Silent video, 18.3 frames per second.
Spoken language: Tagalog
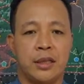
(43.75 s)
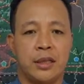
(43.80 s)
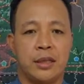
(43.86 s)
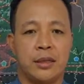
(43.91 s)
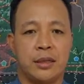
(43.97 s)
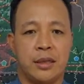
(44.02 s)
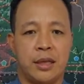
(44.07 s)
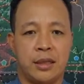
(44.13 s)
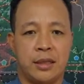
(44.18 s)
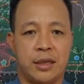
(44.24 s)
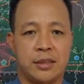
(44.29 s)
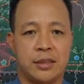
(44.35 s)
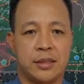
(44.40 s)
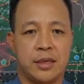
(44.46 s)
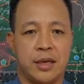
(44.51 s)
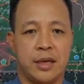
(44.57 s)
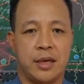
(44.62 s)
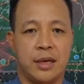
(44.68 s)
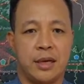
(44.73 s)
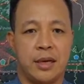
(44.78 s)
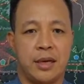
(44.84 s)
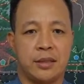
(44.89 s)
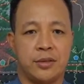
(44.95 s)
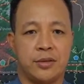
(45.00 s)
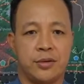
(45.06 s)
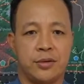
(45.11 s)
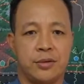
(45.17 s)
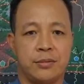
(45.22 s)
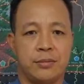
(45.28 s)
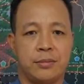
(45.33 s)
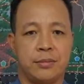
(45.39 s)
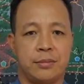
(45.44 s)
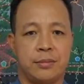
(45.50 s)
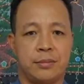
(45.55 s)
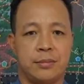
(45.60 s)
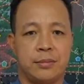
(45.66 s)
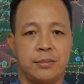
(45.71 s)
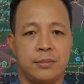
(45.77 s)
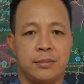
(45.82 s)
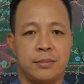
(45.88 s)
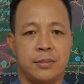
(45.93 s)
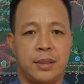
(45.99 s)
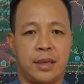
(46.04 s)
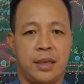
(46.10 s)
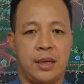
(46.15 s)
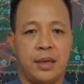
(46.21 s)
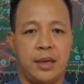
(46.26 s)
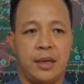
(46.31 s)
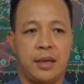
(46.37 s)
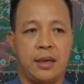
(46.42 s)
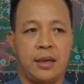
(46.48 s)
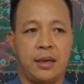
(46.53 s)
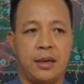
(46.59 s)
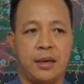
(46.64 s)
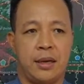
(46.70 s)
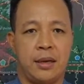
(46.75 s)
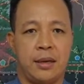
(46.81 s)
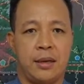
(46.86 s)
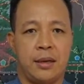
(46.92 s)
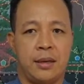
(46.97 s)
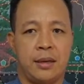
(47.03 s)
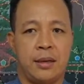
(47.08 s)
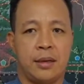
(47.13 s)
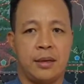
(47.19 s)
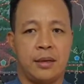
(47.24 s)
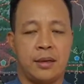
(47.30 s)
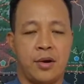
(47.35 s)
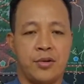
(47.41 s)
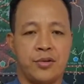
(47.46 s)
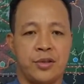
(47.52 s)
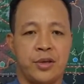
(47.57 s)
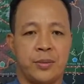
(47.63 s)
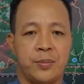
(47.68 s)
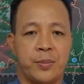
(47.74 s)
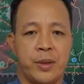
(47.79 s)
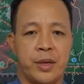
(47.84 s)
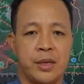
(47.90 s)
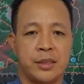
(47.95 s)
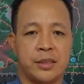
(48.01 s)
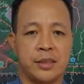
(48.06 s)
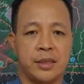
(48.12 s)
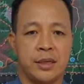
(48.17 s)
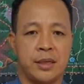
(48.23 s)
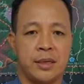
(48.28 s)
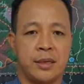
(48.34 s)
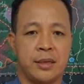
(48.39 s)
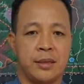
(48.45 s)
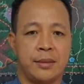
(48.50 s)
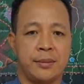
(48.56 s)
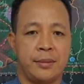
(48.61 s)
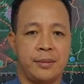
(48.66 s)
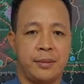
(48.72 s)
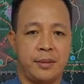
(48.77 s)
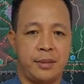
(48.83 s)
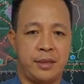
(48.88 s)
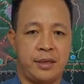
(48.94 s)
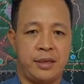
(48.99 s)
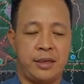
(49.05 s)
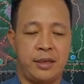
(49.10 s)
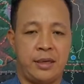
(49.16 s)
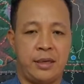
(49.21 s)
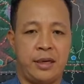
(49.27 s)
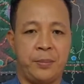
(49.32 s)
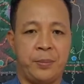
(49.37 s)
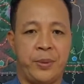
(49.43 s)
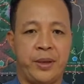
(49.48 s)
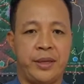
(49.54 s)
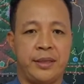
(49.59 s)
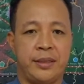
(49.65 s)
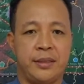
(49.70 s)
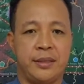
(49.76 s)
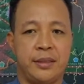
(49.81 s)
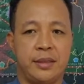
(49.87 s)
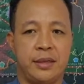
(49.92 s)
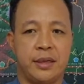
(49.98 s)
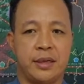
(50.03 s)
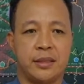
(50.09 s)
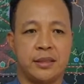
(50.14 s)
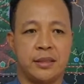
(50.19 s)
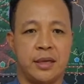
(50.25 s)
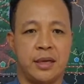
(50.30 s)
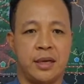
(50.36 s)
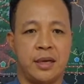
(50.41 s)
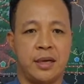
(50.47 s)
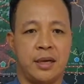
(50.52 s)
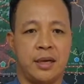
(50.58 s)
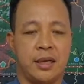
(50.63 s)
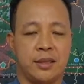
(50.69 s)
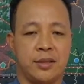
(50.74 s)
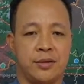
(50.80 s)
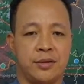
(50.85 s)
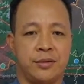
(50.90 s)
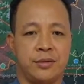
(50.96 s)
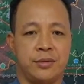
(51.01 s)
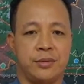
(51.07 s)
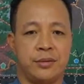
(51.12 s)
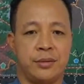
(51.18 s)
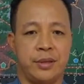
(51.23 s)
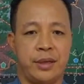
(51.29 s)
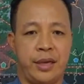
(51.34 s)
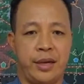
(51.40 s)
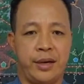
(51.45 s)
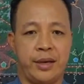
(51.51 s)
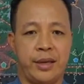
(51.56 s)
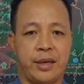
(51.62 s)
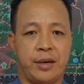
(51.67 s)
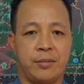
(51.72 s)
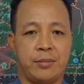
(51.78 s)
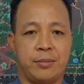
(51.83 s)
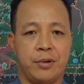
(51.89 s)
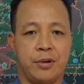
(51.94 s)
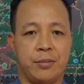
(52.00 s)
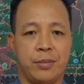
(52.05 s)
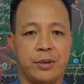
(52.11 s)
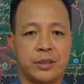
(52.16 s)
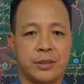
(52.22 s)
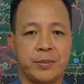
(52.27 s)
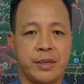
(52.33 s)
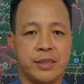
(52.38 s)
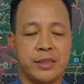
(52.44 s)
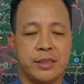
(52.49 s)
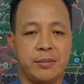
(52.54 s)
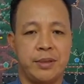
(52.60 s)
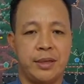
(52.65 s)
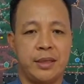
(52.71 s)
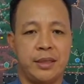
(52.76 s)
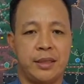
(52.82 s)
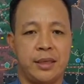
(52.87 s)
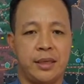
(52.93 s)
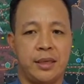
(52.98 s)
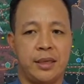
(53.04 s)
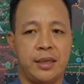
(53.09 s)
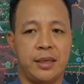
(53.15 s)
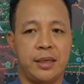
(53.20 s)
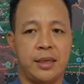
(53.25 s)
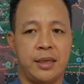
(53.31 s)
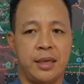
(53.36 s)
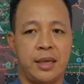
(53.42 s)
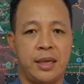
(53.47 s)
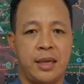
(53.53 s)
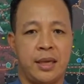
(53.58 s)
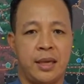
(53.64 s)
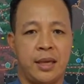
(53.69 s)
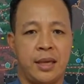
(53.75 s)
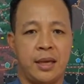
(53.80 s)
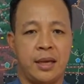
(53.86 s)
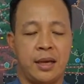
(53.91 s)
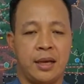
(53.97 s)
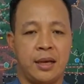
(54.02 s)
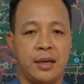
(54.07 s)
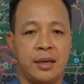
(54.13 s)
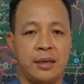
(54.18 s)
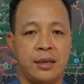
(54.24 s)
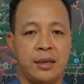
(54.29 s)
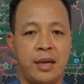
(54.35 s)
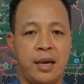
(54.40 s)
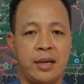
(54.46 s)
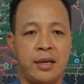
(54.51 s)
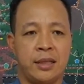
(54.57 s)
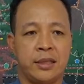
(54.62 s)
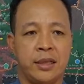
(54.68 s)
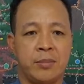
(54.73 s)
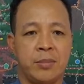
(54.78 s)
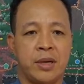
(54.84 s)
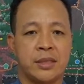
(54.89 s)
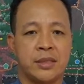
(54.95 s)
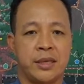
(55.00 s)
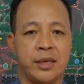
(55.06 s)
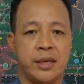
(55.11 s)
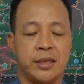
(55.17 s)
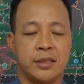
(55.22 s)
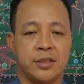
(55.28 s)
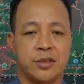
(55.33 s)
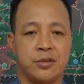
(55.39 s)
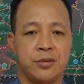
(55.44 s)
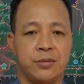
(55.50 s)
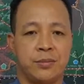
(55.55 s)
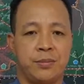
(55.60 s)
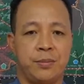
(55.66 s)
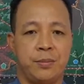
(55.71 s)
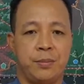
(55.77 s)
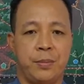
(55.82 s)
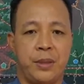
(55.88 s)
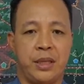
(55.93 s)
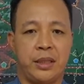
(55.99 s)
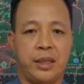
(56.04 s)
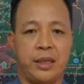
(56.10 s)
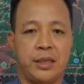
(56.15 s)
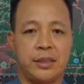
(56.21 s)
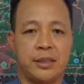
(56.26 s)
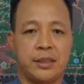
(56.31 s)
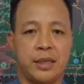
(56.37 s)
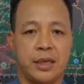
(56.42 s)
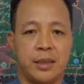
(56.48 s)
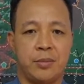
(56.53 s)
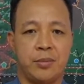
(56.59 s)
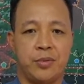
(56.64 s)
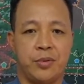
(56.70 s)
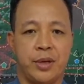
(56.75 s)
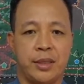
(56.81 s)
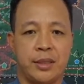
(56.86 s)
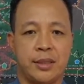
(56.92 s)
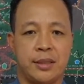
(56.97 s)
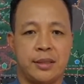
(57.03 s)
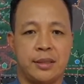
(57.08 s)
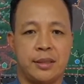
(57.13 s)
na, na ta sa atong uh, counterpart sa DepEd eh, sa atong area of responsibility. Uh, ah, Naano mga series of meetings na ibuhat